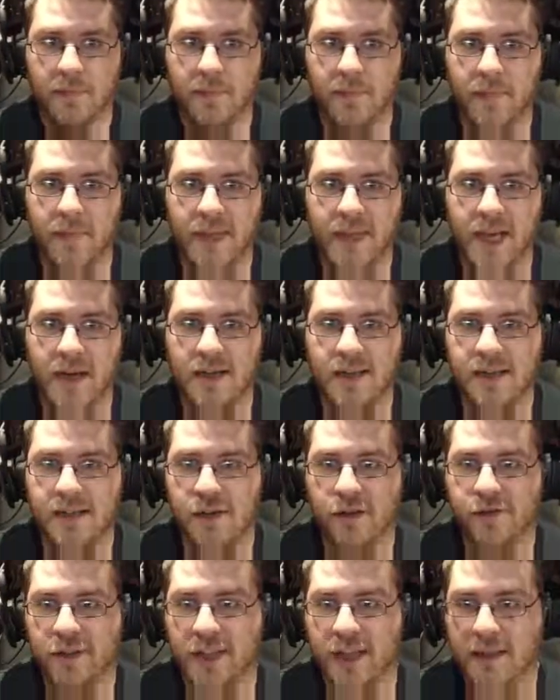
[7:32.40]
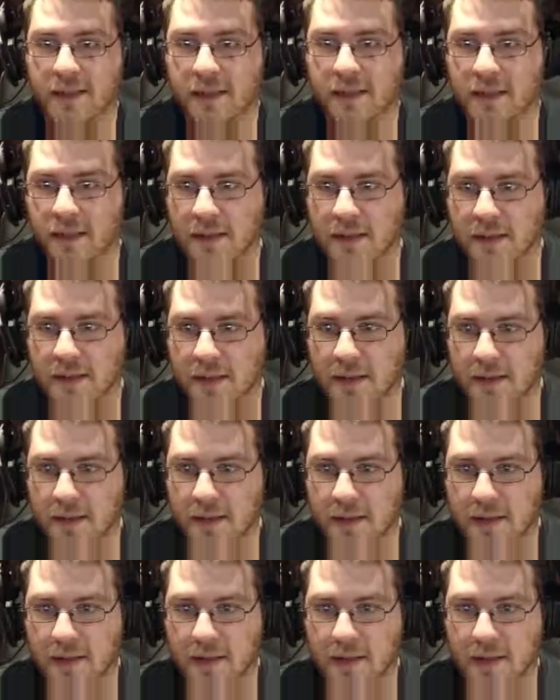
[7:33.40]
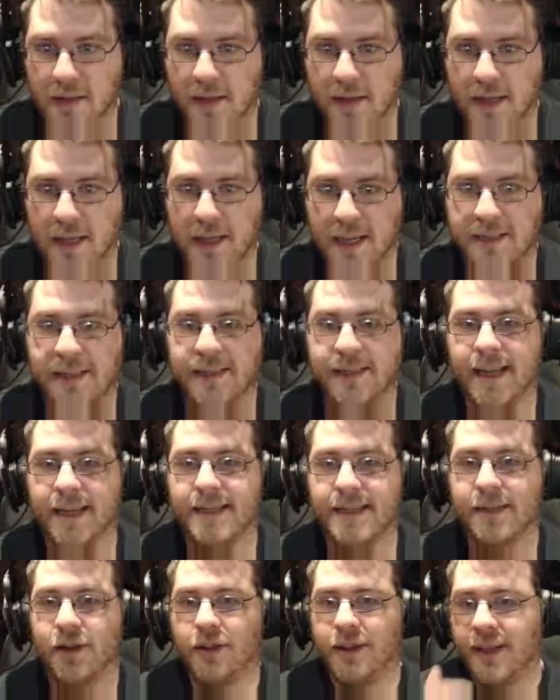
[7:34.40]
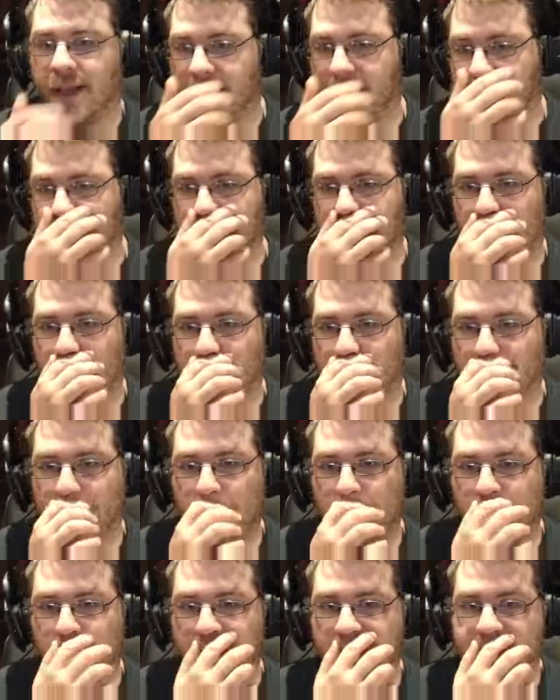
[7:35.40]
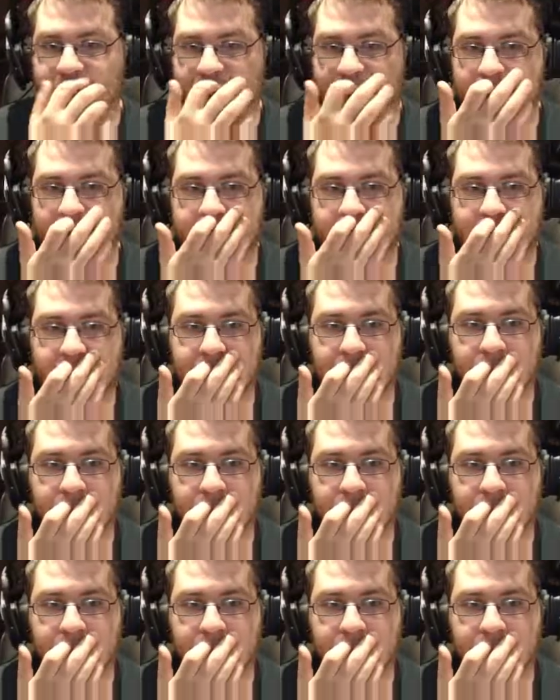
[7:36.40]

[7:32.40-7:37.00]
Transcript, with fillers: Ja, jetzt. ist aufgedeckt. Ja, siehst du, jetzt könnten Rest fahren, dort wo die Steine sind.